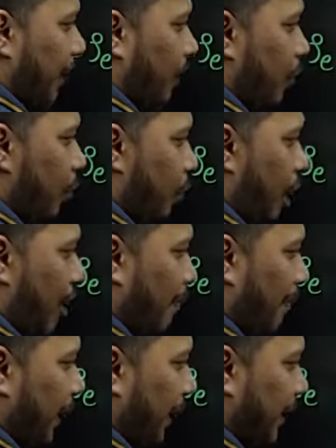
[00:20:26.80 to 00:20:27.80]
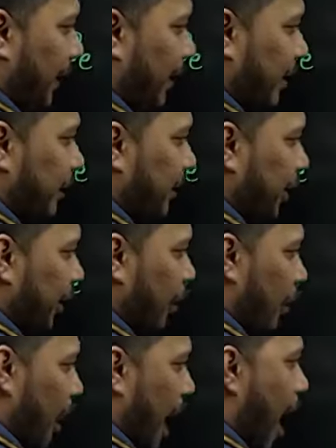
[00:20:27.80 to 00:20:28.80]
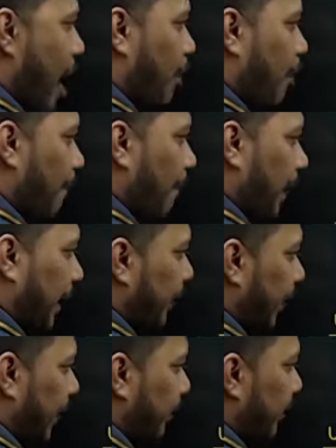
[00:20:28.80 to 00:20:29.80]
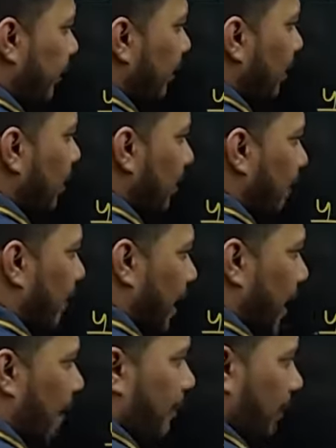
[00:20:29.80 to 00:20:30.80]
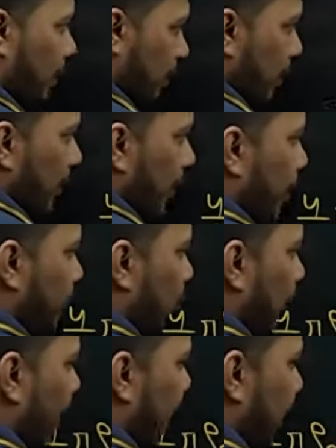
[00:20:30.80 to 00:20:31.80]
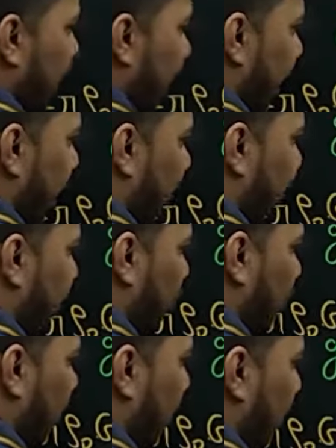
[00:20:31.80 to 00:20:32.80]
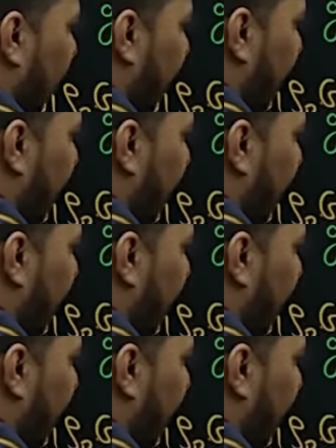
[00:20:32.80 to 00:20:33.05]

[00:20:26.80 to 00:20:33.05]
रो ऑफ प्लेनेट जी और आर ऑफ प्लेनेट बराबर इसको लिखा जाएगा फोर बाई